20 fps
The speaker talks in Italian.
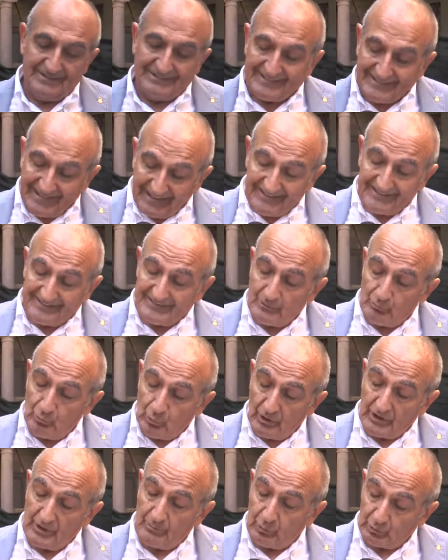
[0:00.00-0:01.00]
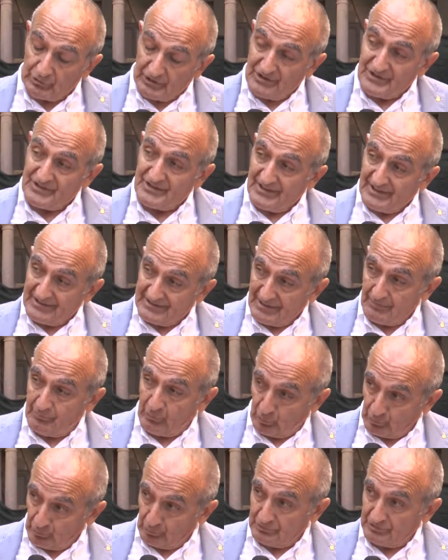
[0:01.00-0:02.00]
tante buone potenzialità
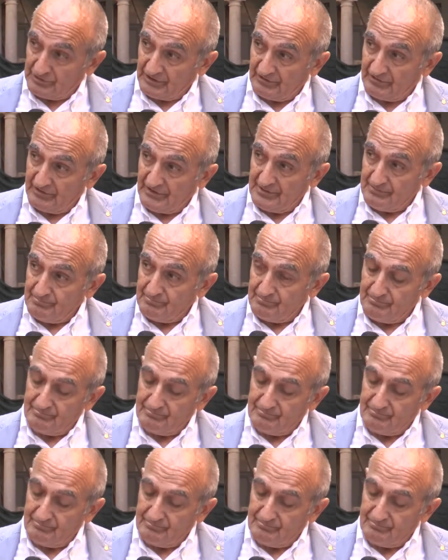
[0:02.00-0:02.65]
produttive,